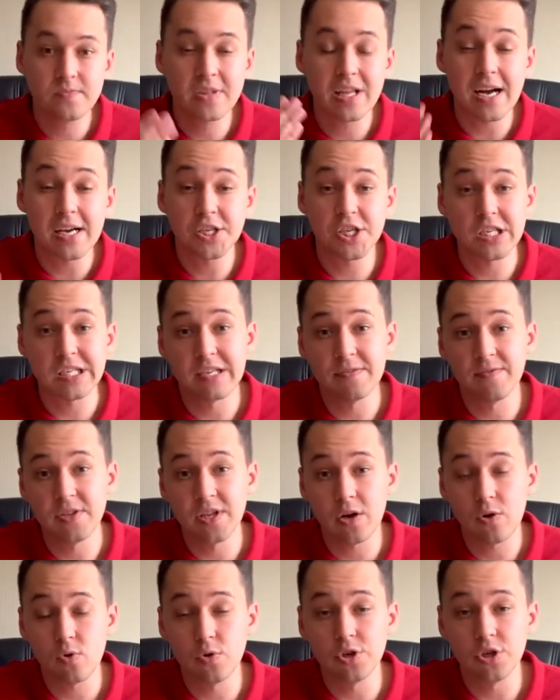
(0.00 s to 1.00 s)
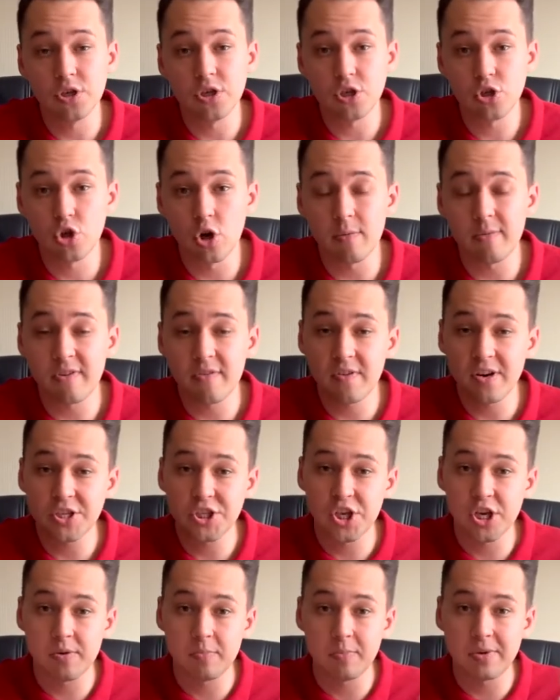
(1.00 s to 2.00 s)
Даже если вы находитесь дома,
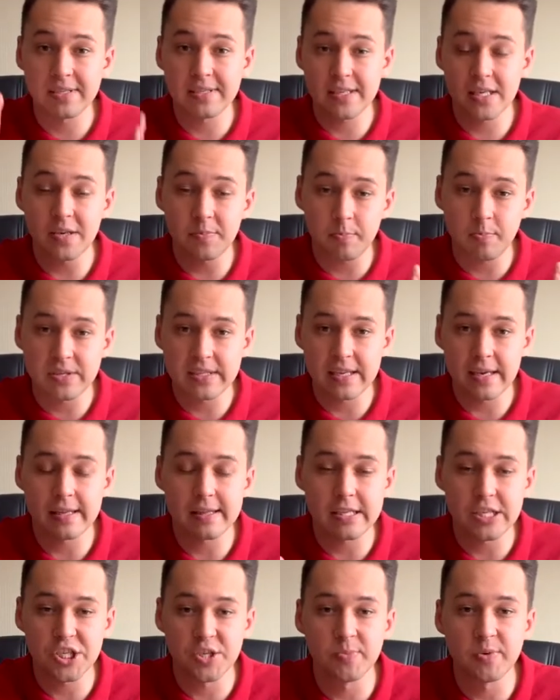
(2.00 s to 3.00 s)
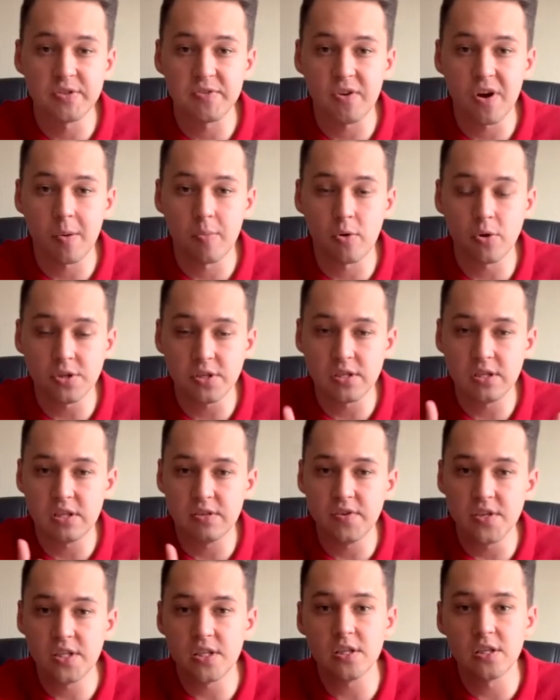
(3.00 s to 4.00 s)
ваши мозги постоянно должны быть в работе с
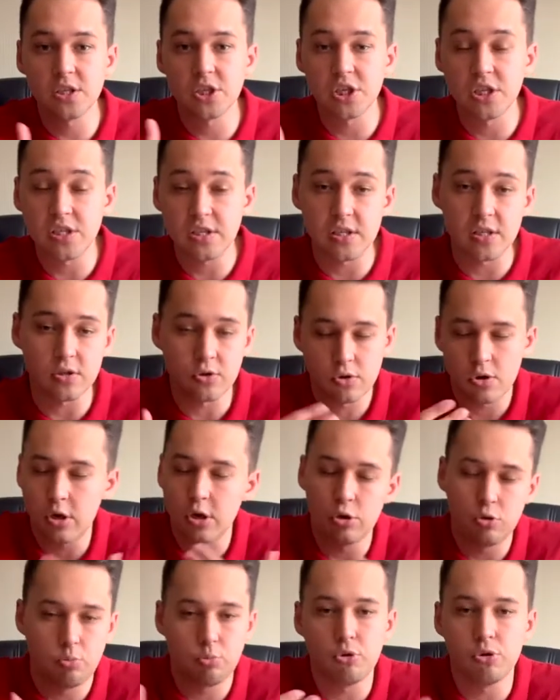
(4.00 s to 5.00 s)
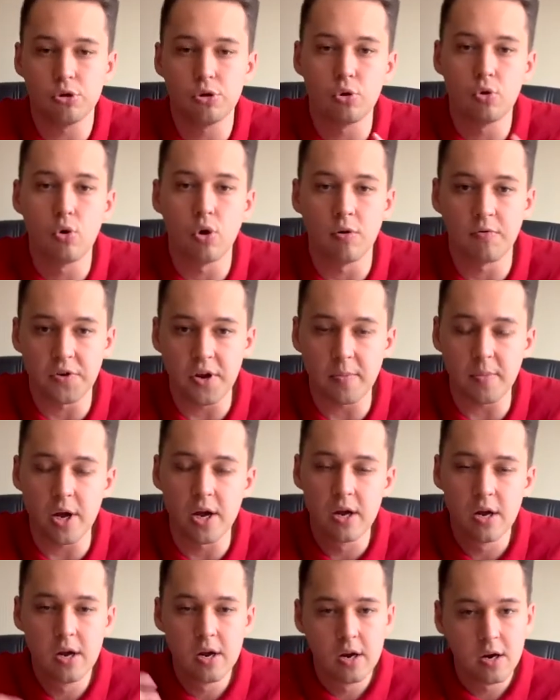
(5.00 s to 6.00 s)
9 до 6. 10, ну или любое другое
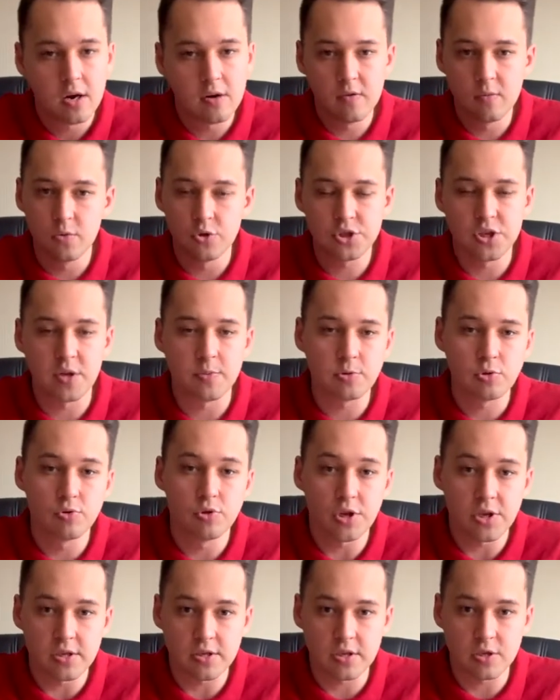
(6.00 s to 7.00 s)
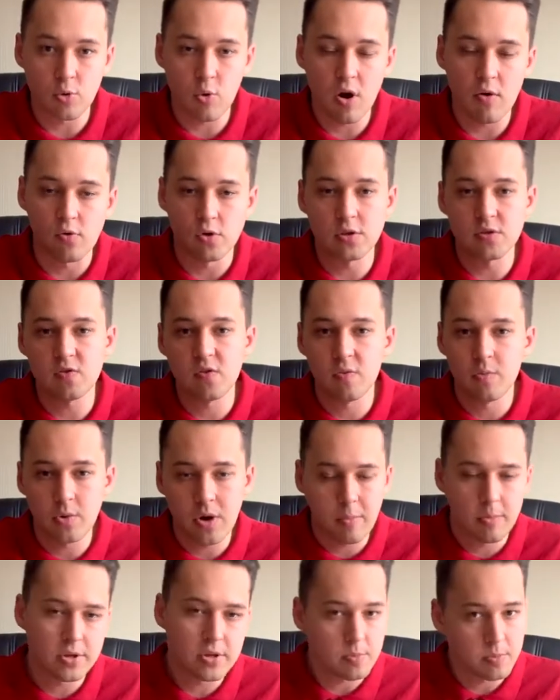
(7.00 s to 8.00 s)
время, э, вы можете обсудить это с руководством,
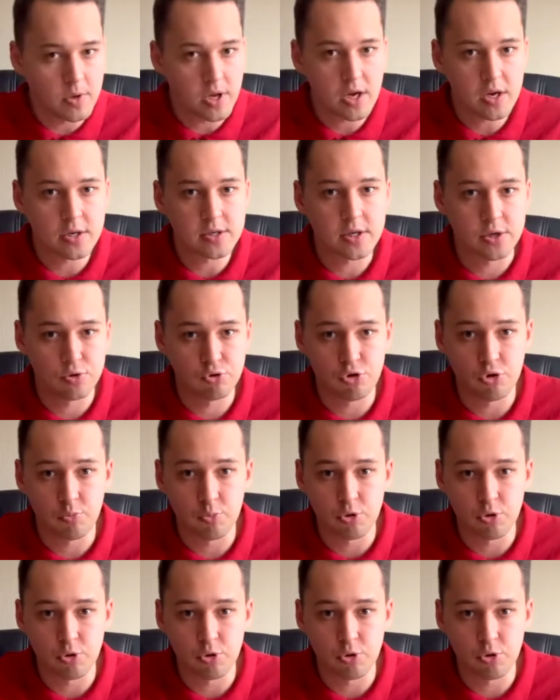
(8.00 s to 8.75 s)
об этом я расскажу чуть